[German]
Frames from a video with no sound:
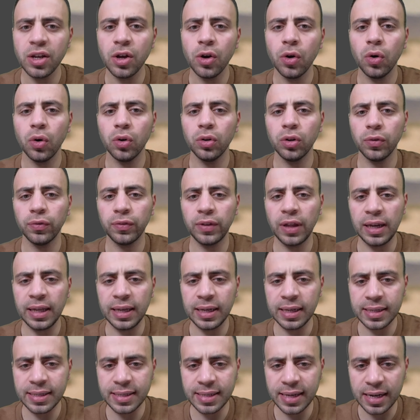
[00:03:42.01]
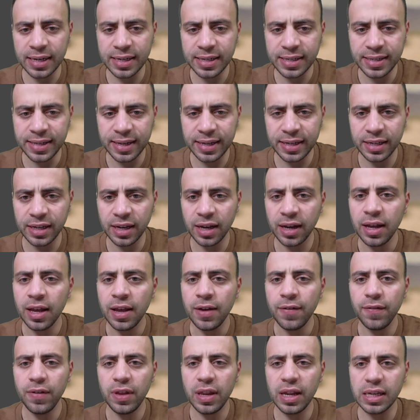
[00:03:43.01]
Und auf der linken Seite seht ihr,
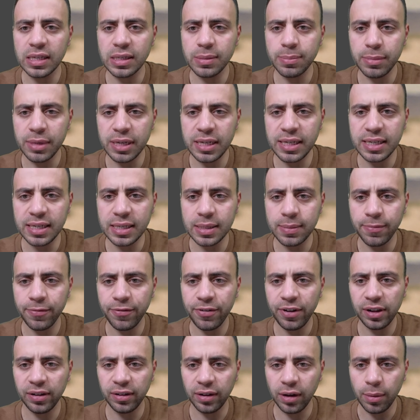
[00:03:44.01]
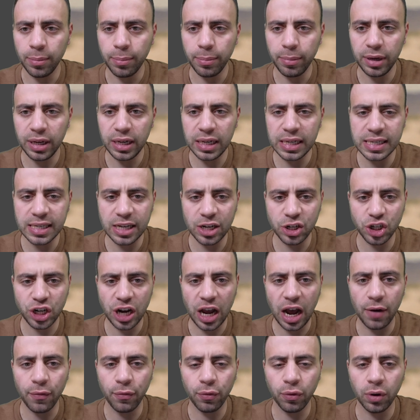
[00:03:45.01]
wie das mit diesem Filter, mit dieser
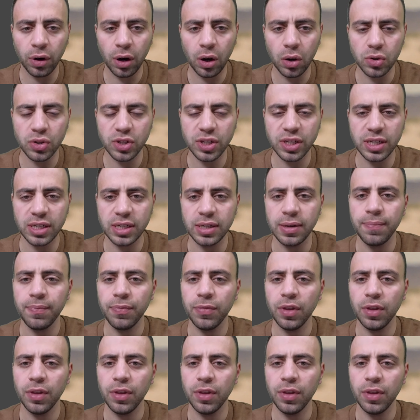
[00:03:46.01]
Schärfung aussieht.